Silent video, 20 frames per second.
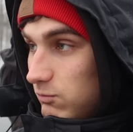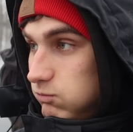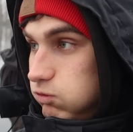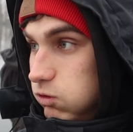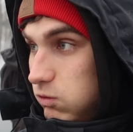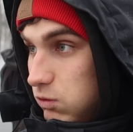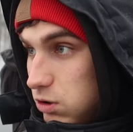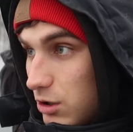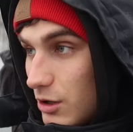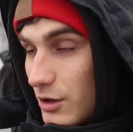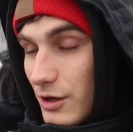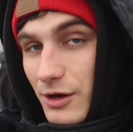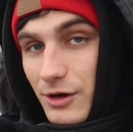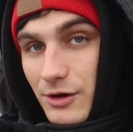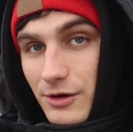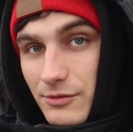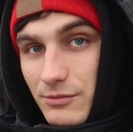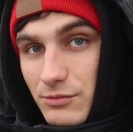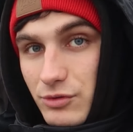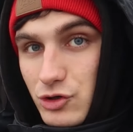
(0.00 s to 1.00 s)
Puh,
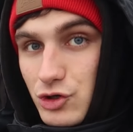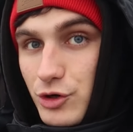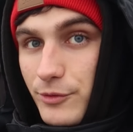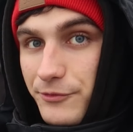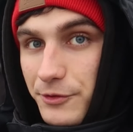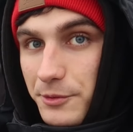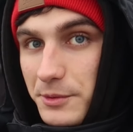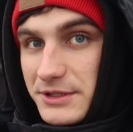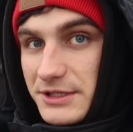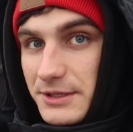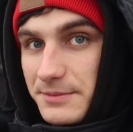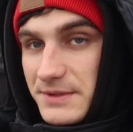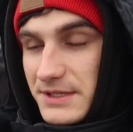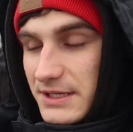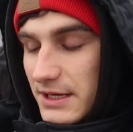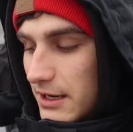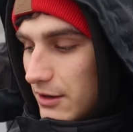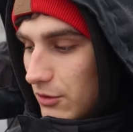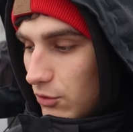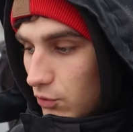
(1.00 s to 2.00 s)
bestimmt
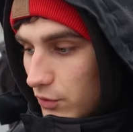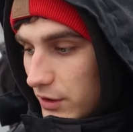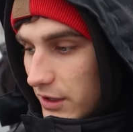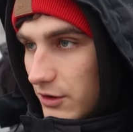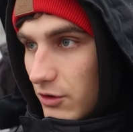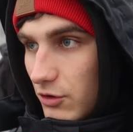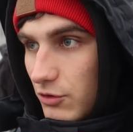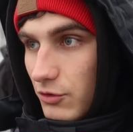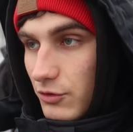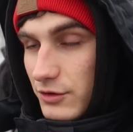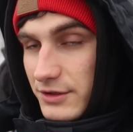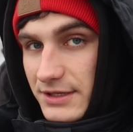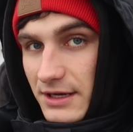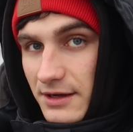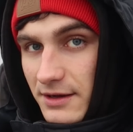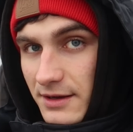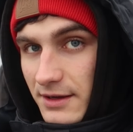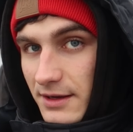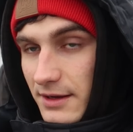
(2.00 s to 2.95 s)
75er oder noch größer.